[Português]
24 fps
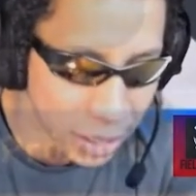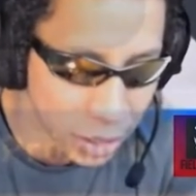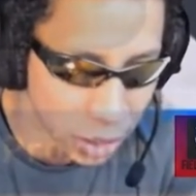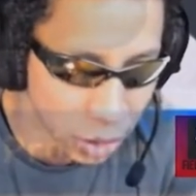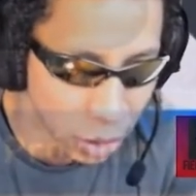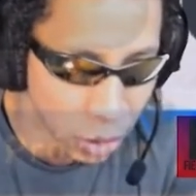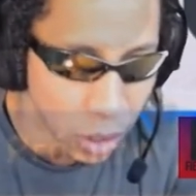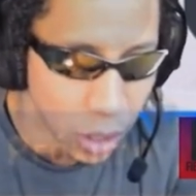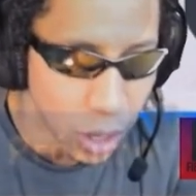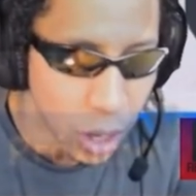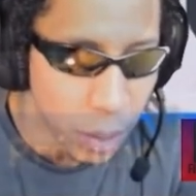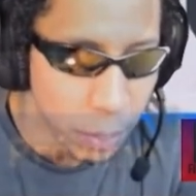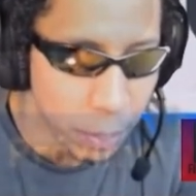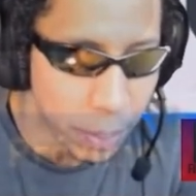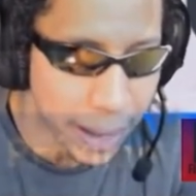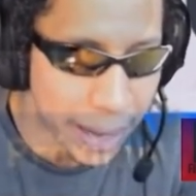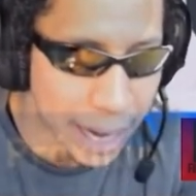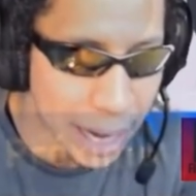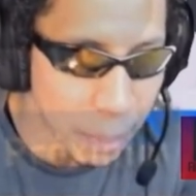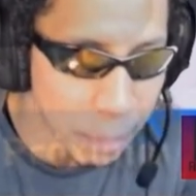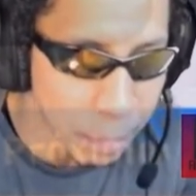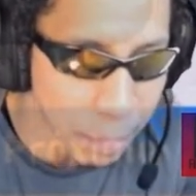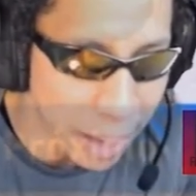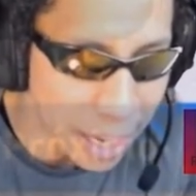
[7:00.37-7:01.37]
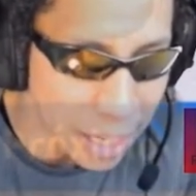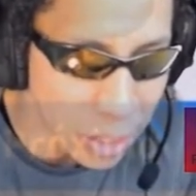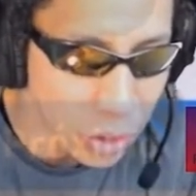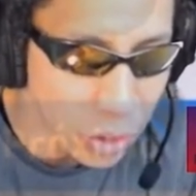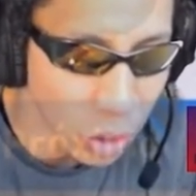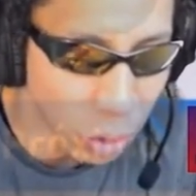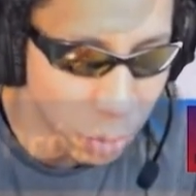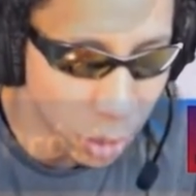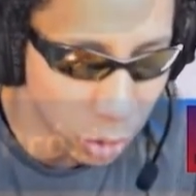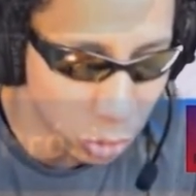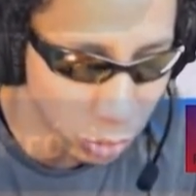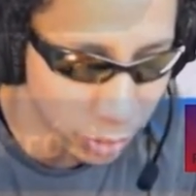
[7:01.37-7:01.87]
seu, parabéns, seu
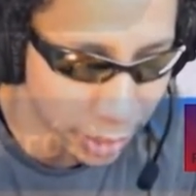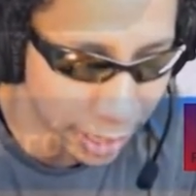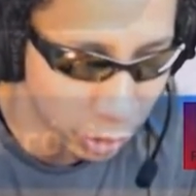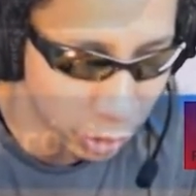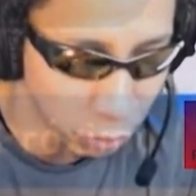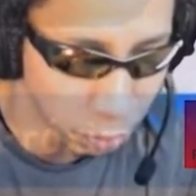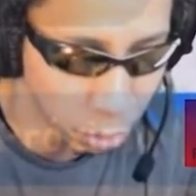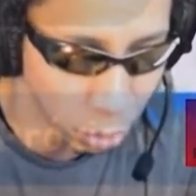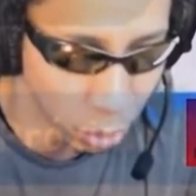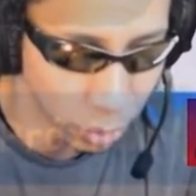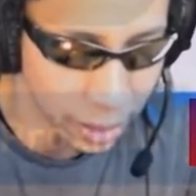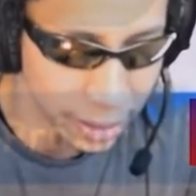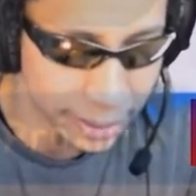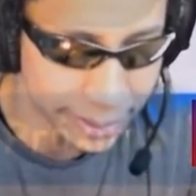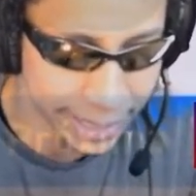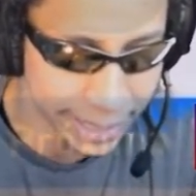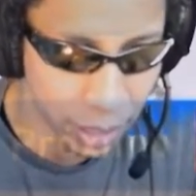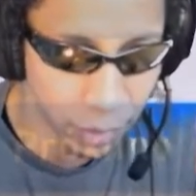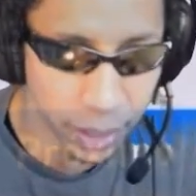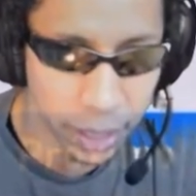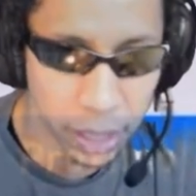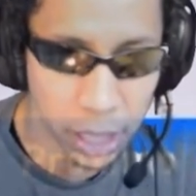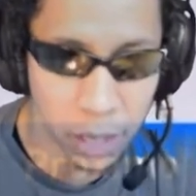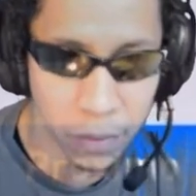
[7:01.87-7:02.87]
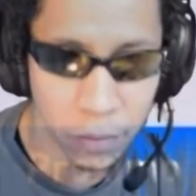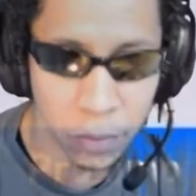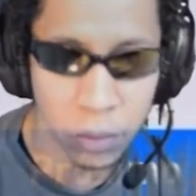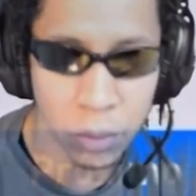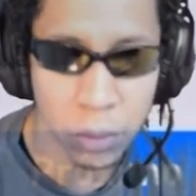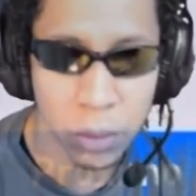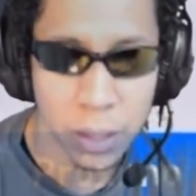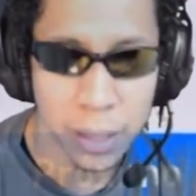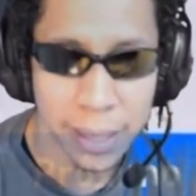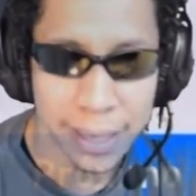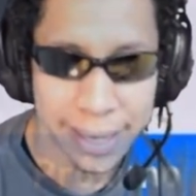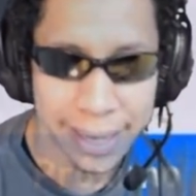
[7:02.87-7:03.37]
amigo querido bug seu aí, viu?
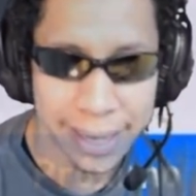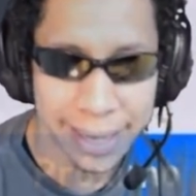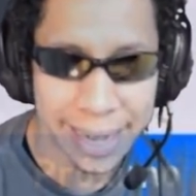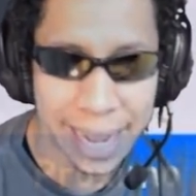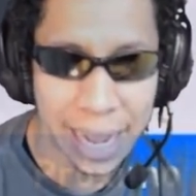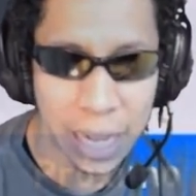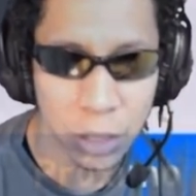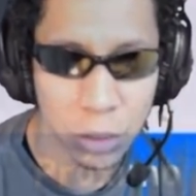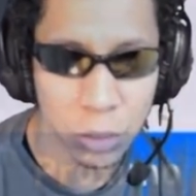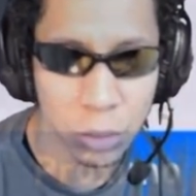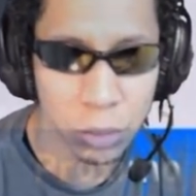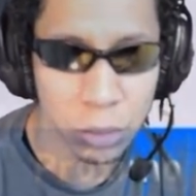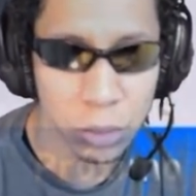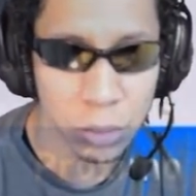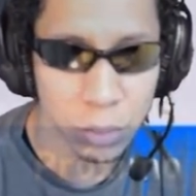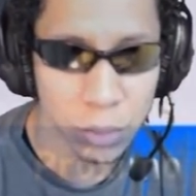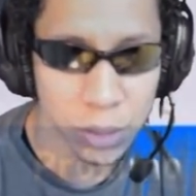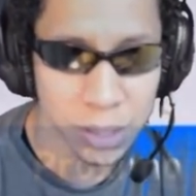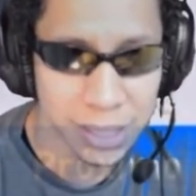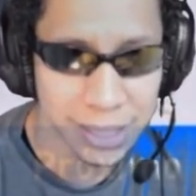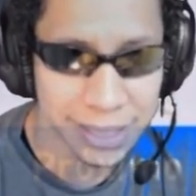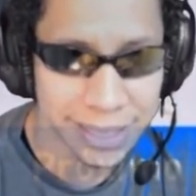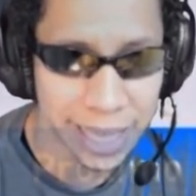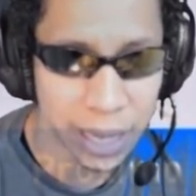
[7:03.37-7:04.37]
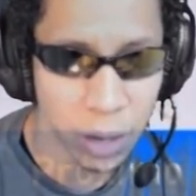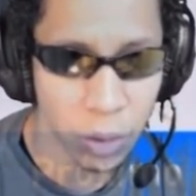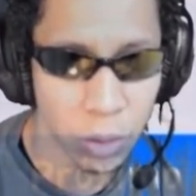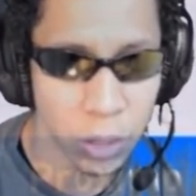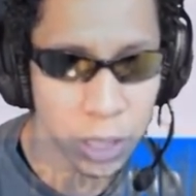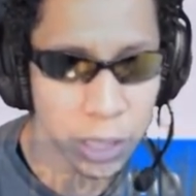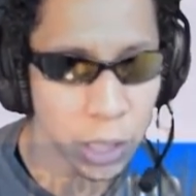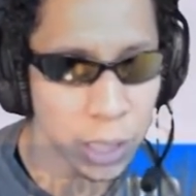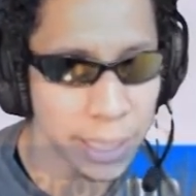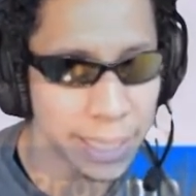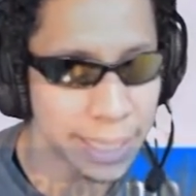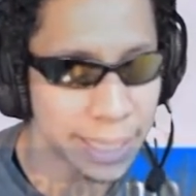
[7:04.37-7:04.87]
Crédito seu
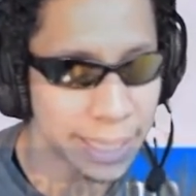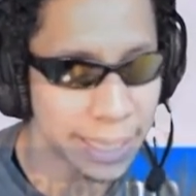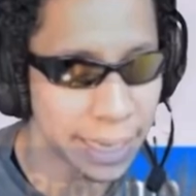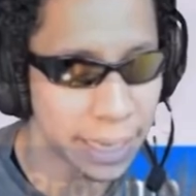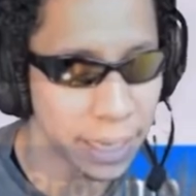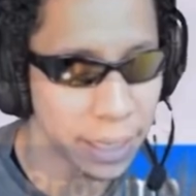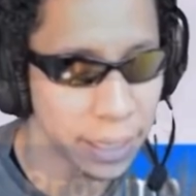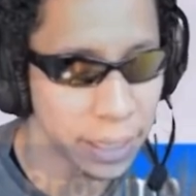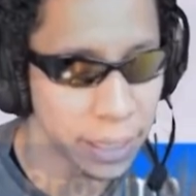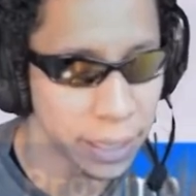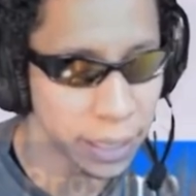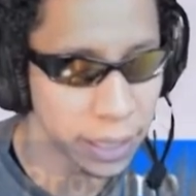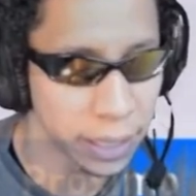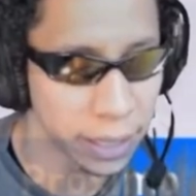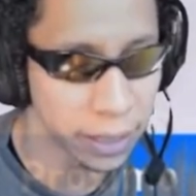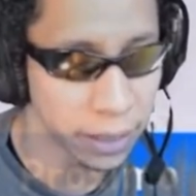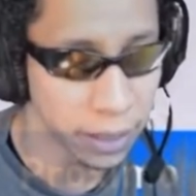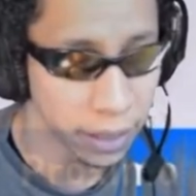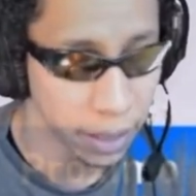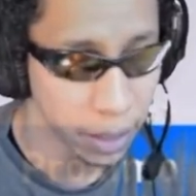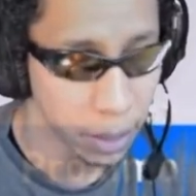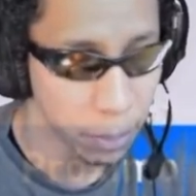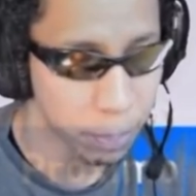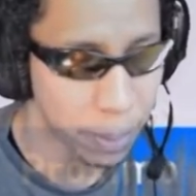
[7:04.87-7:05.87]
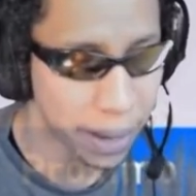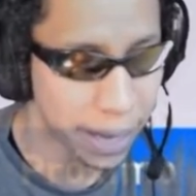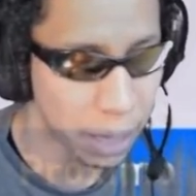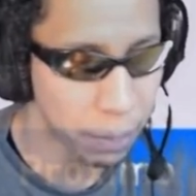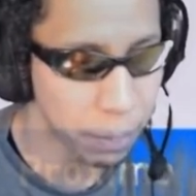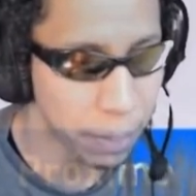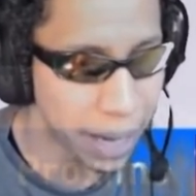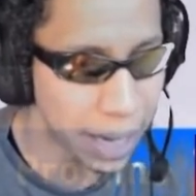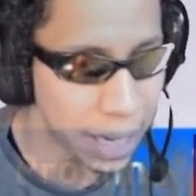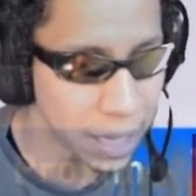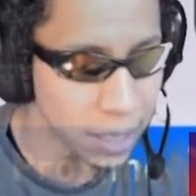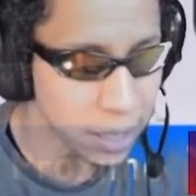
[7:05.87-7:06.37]
e... Cre... e
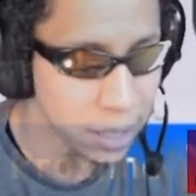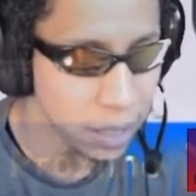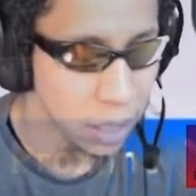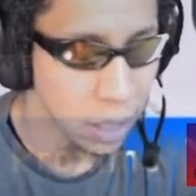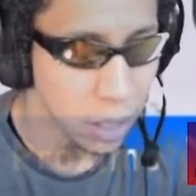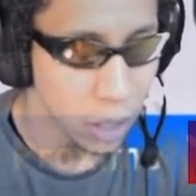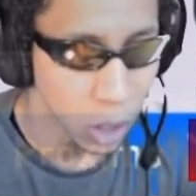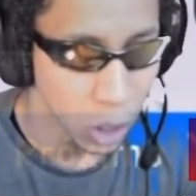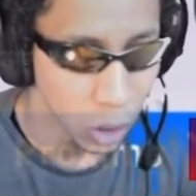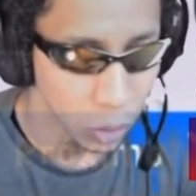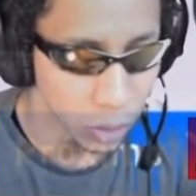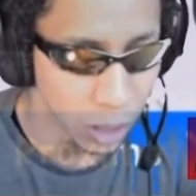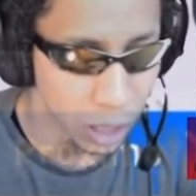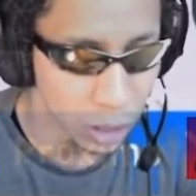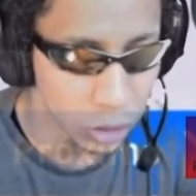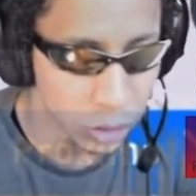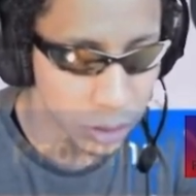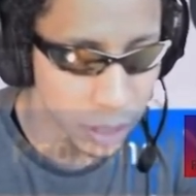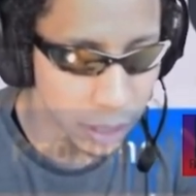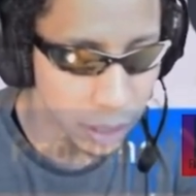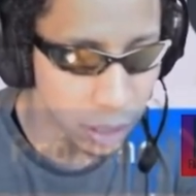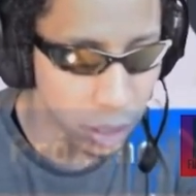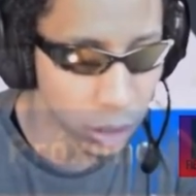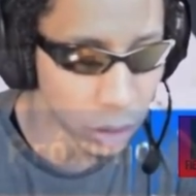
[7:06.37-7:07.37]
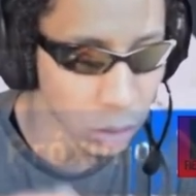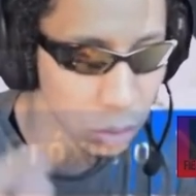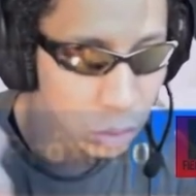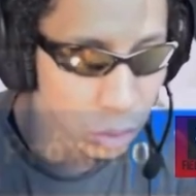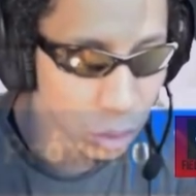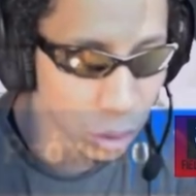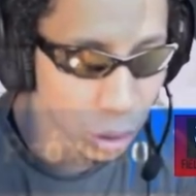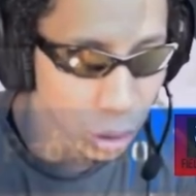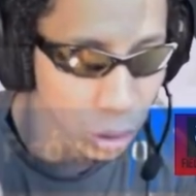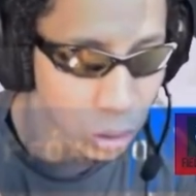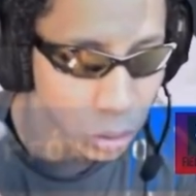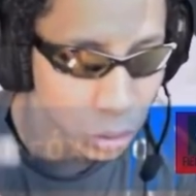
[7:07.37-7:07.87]
Parabéns, nosso querido
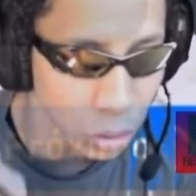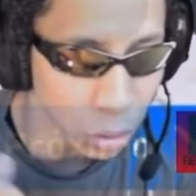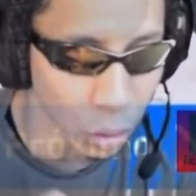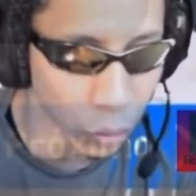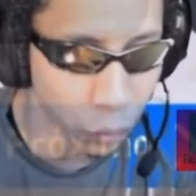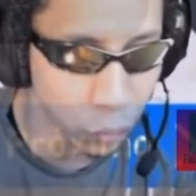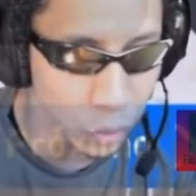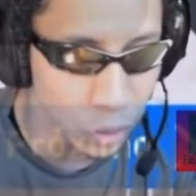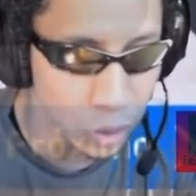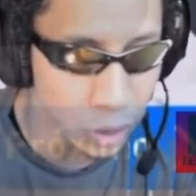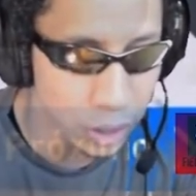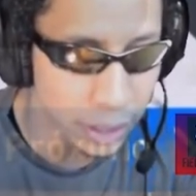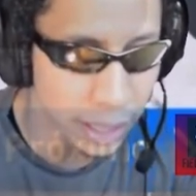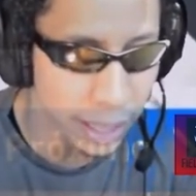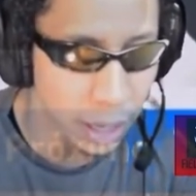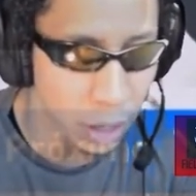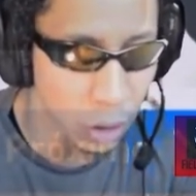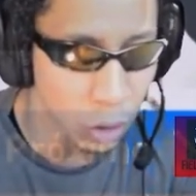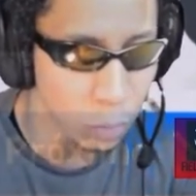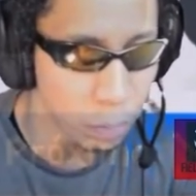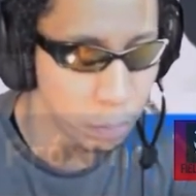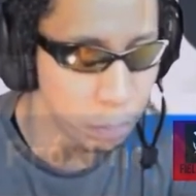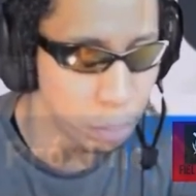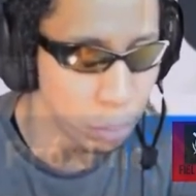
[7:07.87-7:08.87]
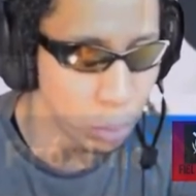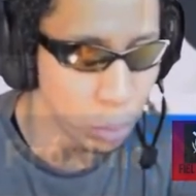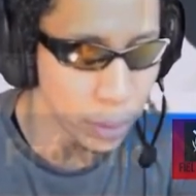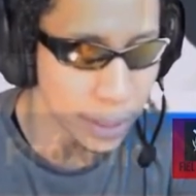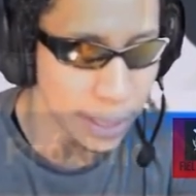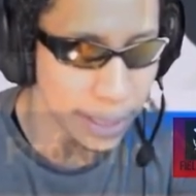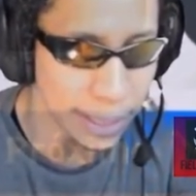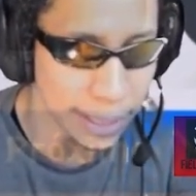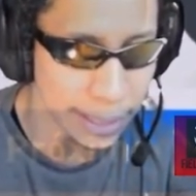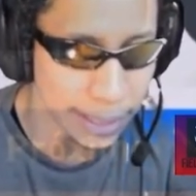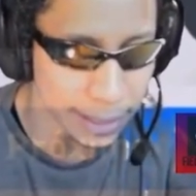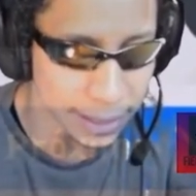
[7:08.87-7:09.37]
Otom Oficial,
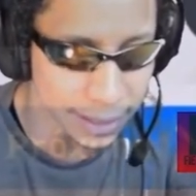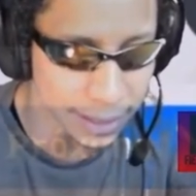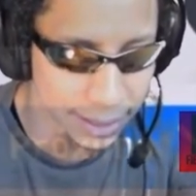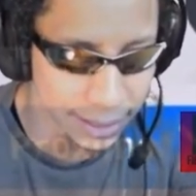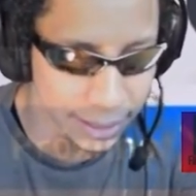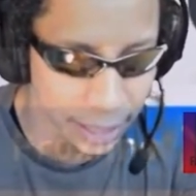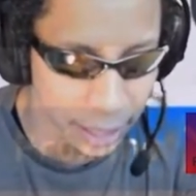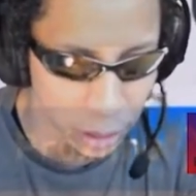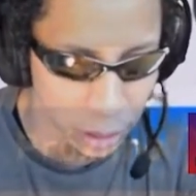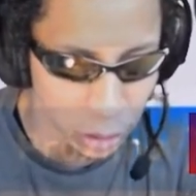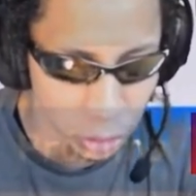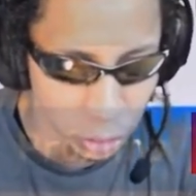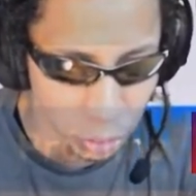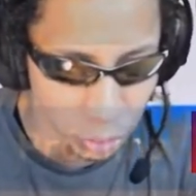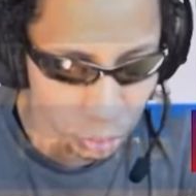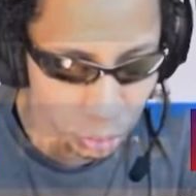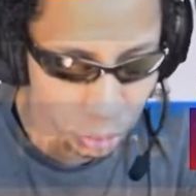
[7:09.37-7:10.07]
bug insano.